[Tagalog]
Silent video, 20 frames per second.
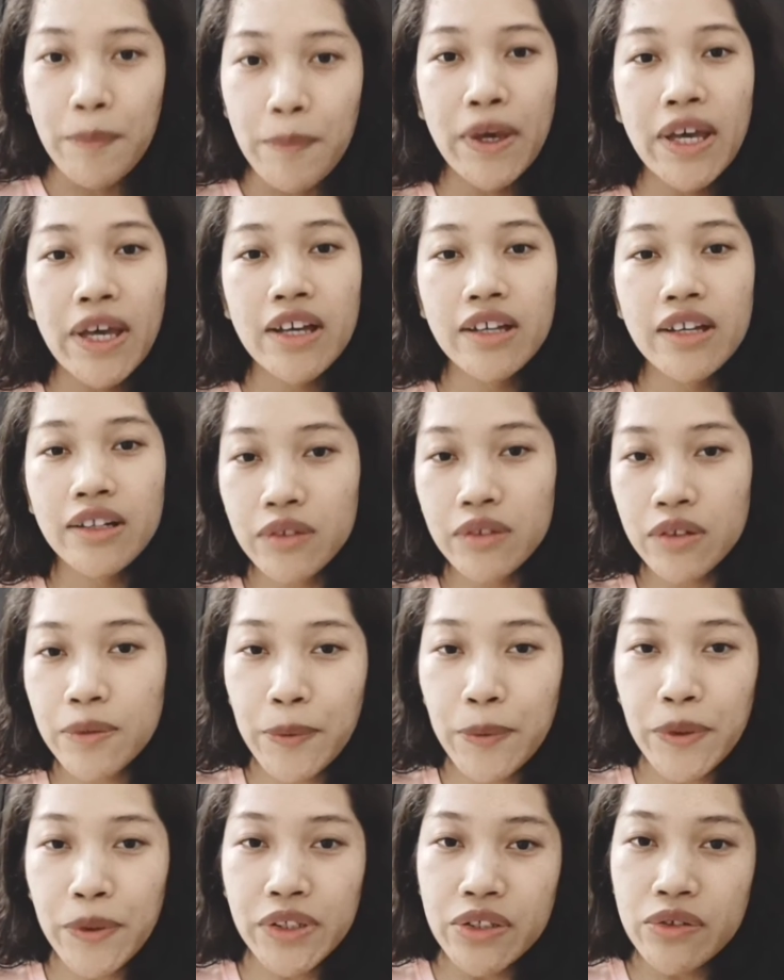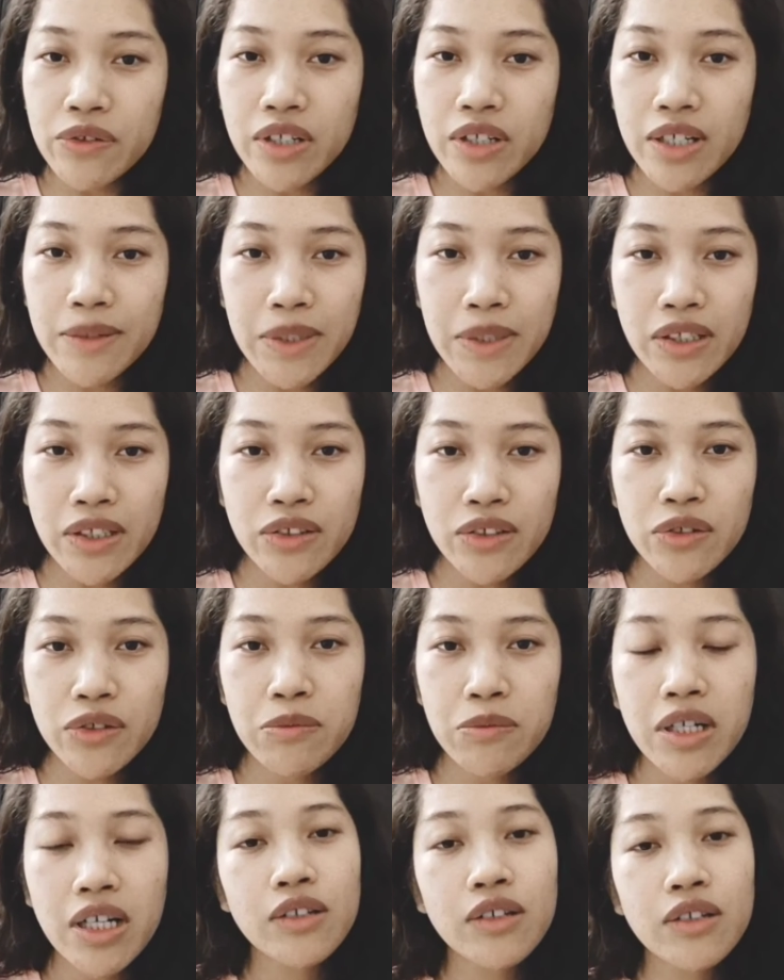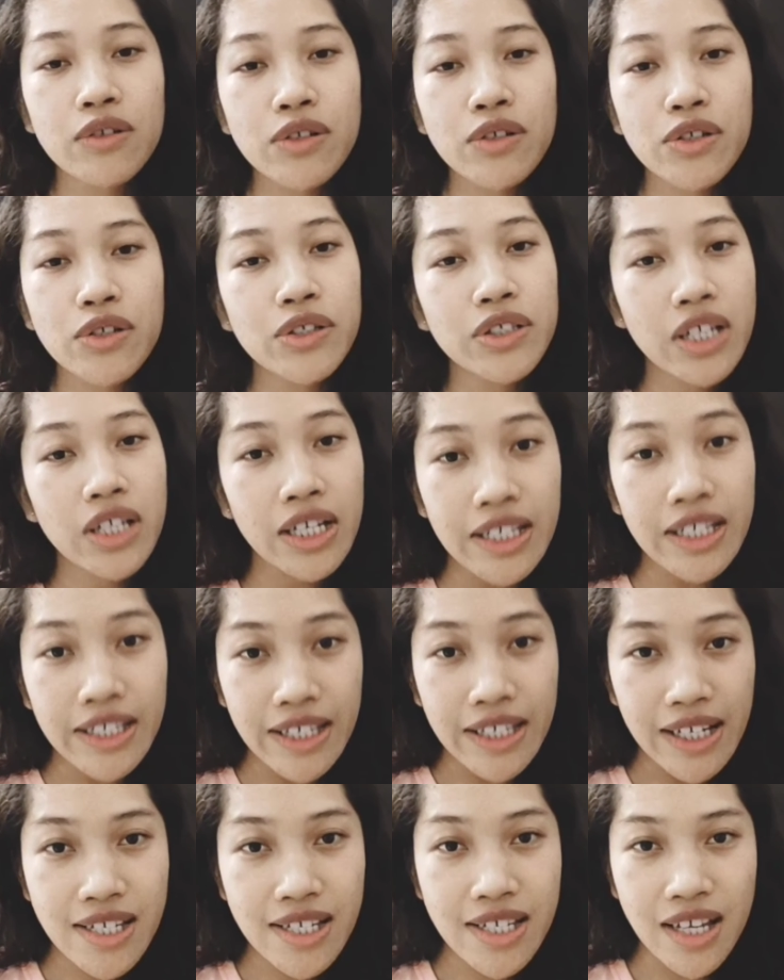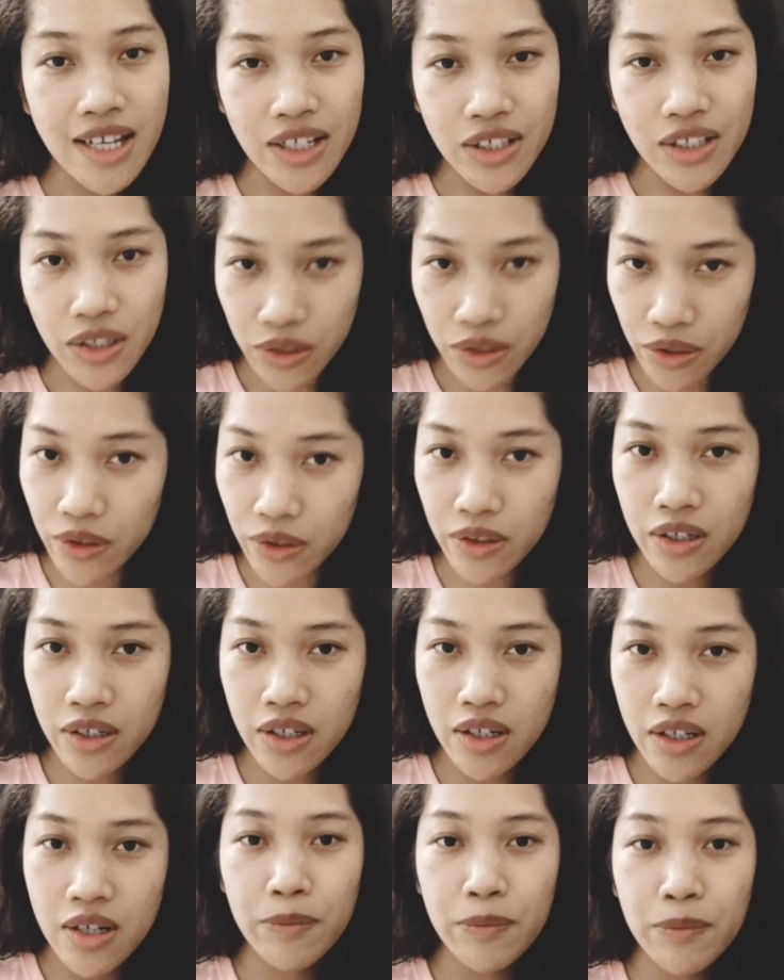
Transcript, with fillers: Pero, pwede nyo gamitin yung mga lotion na hiyang sa inyo.